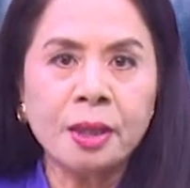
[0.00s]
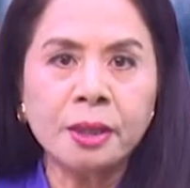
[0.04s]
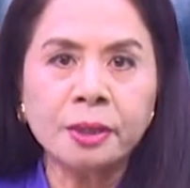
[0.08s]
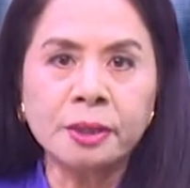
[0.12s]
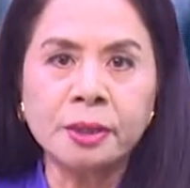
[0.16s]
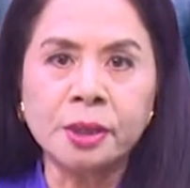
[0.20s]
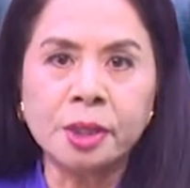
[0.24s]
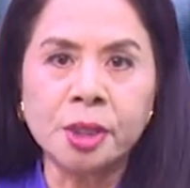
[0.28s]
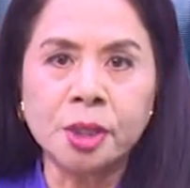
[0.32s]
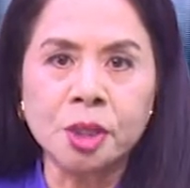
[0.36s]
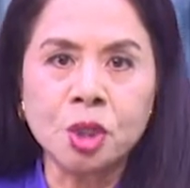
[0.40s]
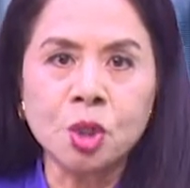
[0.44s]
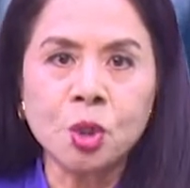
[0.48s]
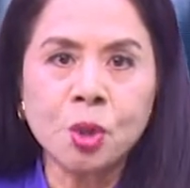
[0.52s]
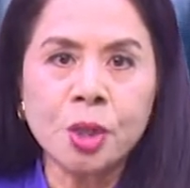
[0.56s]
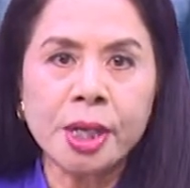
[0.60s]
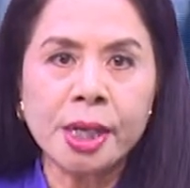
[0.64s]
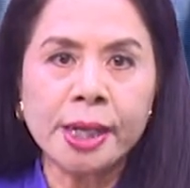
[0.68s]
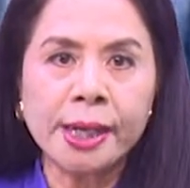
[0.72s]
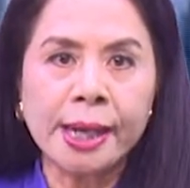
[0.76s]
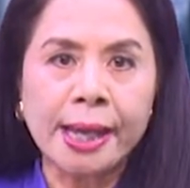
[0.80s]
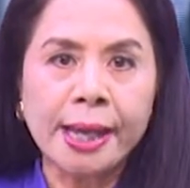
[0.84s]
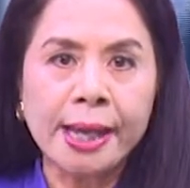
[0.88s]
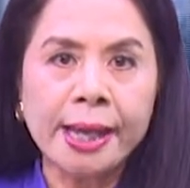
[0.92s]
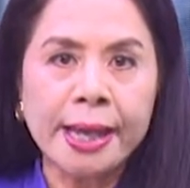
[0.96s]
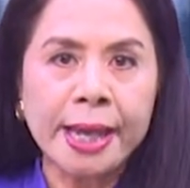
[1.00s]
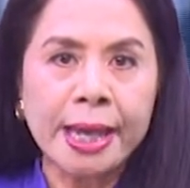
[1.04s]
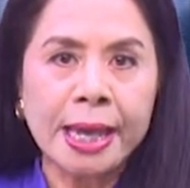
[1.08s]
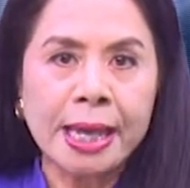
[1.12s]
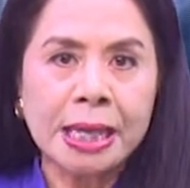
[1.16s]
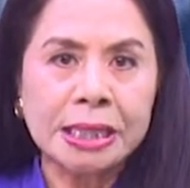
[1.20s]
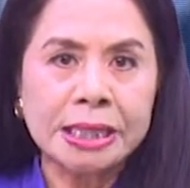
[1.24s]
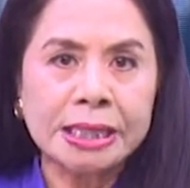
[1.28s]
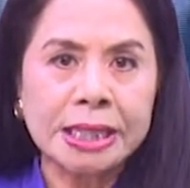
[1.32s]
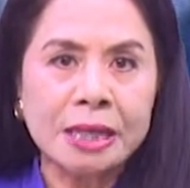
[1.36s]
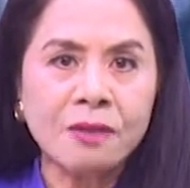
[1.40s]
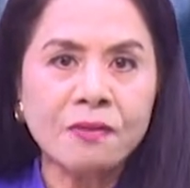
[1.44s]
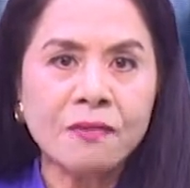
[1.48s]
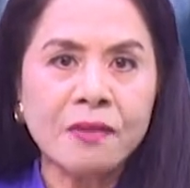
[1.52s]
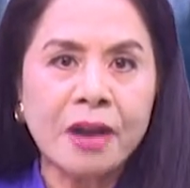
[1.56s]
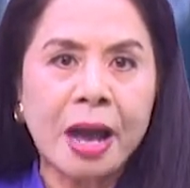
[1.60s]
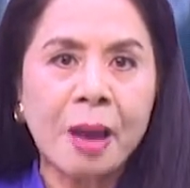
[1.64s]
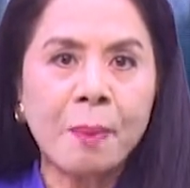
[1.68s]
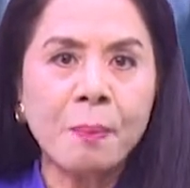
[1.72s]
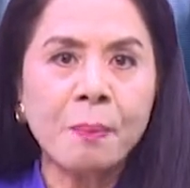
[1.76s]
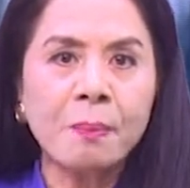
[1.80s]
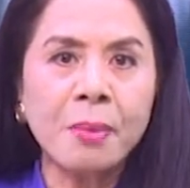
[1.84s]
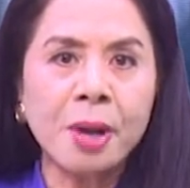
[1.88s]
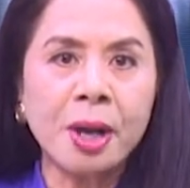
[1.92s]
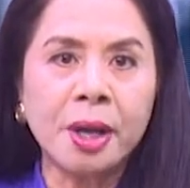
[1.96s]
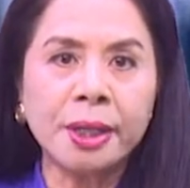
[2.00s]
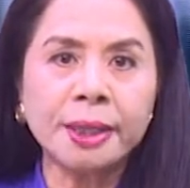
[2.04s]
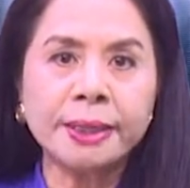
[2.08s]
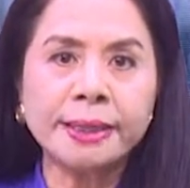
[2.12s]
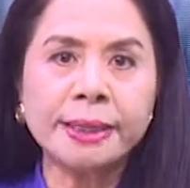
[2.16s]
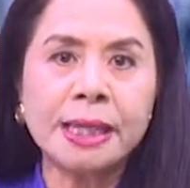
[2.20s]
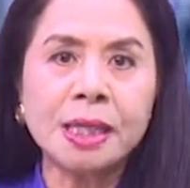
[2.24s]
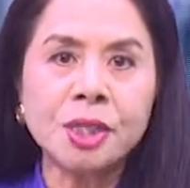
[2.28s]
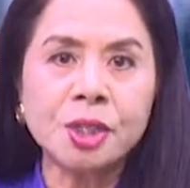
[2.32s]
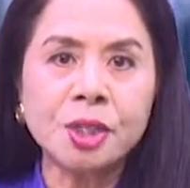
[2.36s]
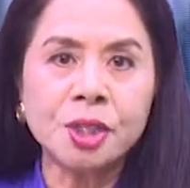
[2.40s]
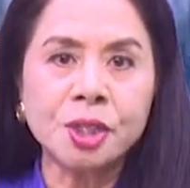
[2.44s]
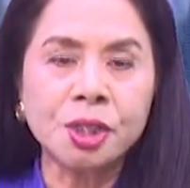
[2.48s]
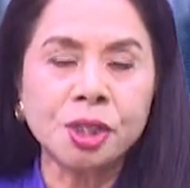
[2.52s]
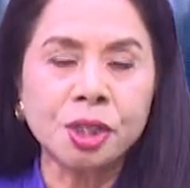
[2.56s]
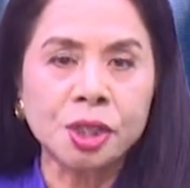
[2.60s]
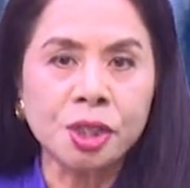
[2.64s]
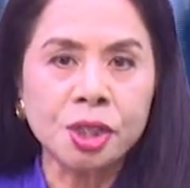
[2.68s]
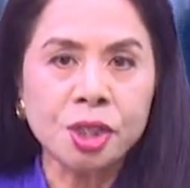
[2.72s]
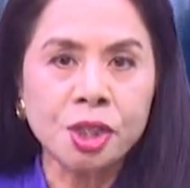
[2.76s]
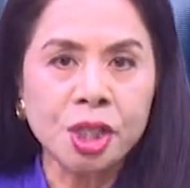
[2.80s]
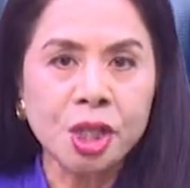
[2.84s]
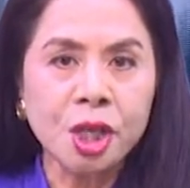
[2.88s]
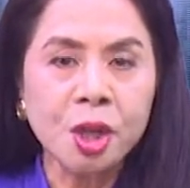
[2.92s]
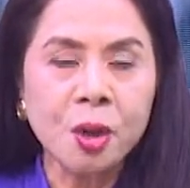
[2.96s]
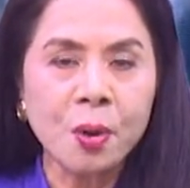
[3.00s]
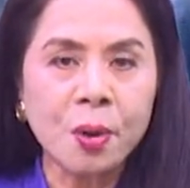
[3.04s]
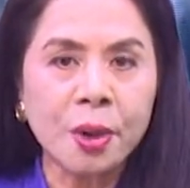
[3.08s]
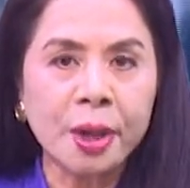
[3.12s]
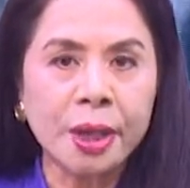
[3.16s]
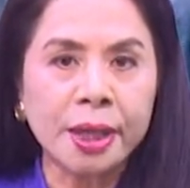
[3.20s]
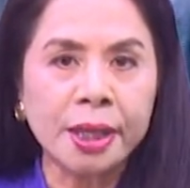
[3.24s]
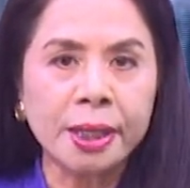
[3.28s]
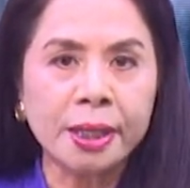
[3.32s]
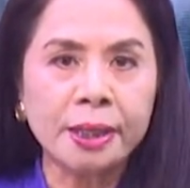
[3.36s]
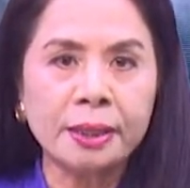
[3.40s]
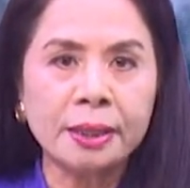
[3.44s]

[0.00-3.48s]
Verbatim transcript: thường xuyên lắng nghe chánh pháp mới tăng trưởng trí huệ.